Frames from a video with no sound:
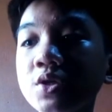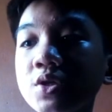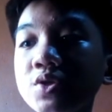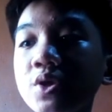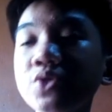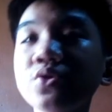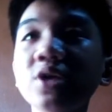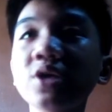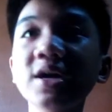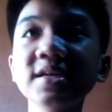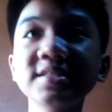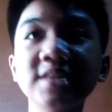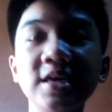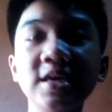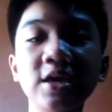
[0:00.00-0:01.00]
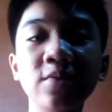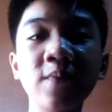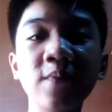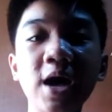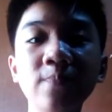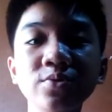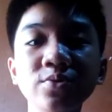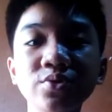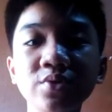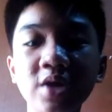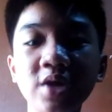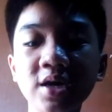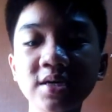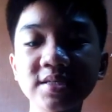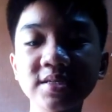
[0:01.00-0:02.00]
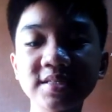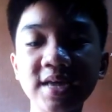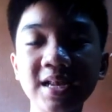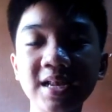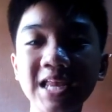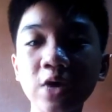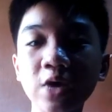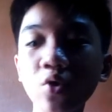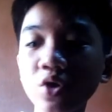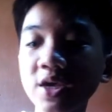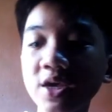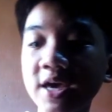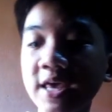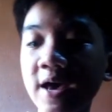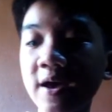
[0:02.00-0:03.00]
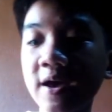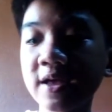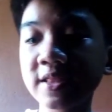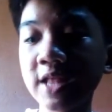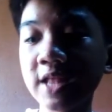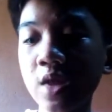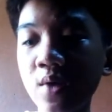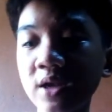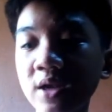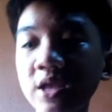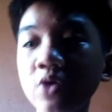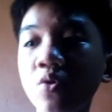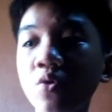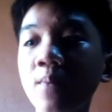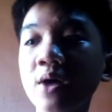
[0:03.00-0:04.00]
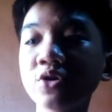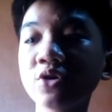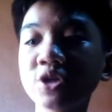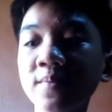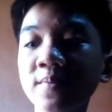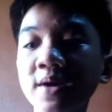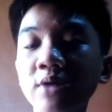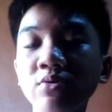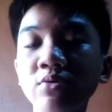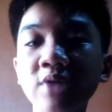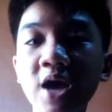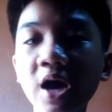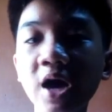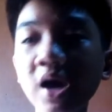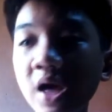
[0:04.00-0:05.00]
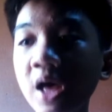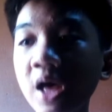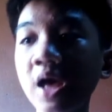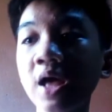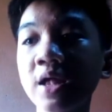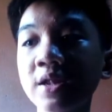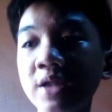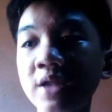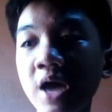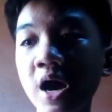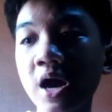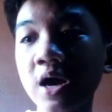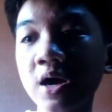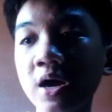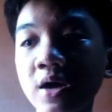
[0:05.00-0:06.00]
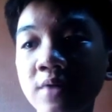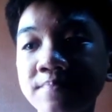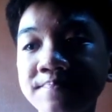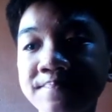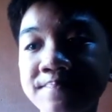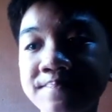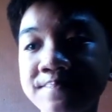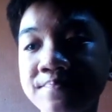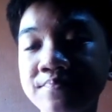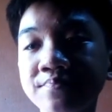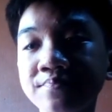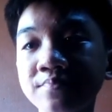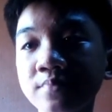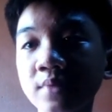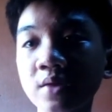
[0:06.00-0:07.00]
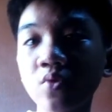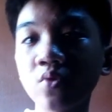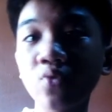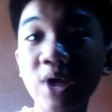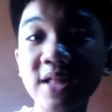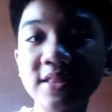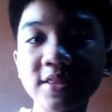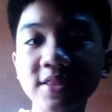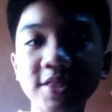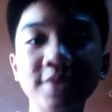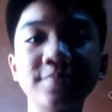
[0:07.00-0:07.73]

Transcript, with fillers: So, ito lang kasi, maabot to ng isang linggo, di kaya dalawang linggo bago siya magkaroon ng, ng ugat.